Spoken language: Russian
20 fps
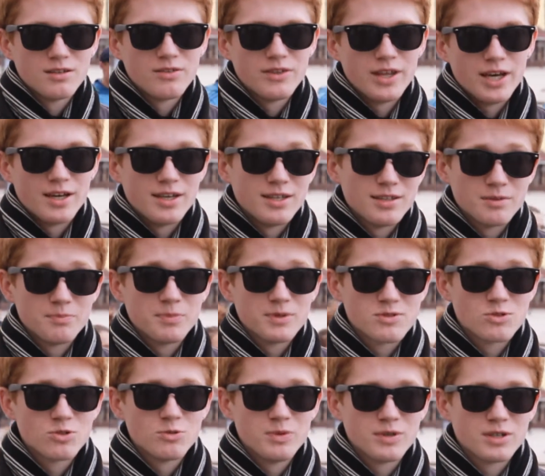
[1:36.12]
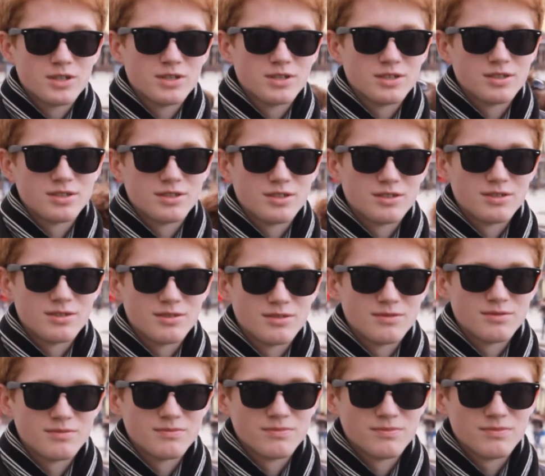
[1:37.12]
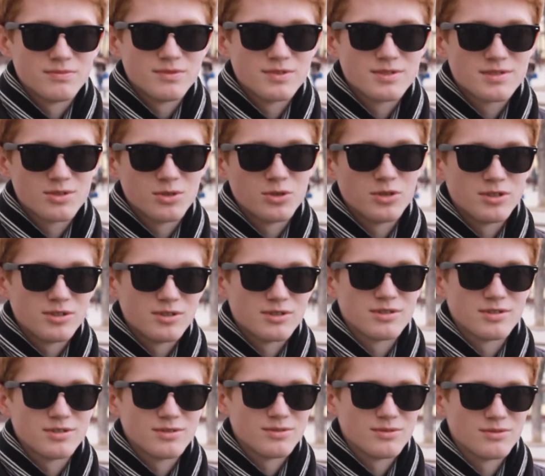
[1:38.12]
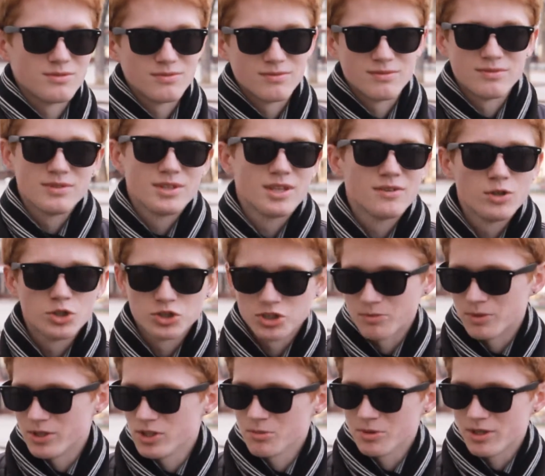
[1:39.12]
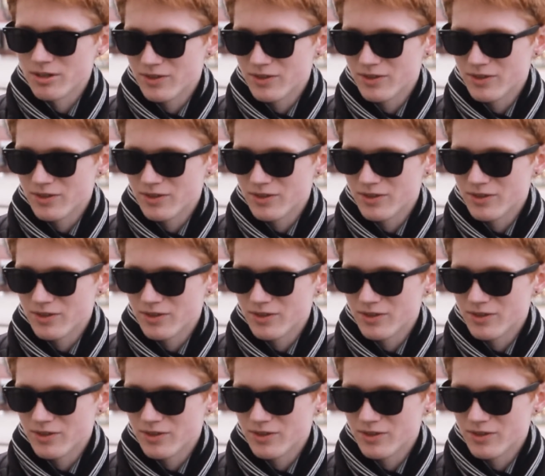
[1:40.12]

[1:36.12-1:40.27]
да, этот поступок э, стоит того, чтобы о нем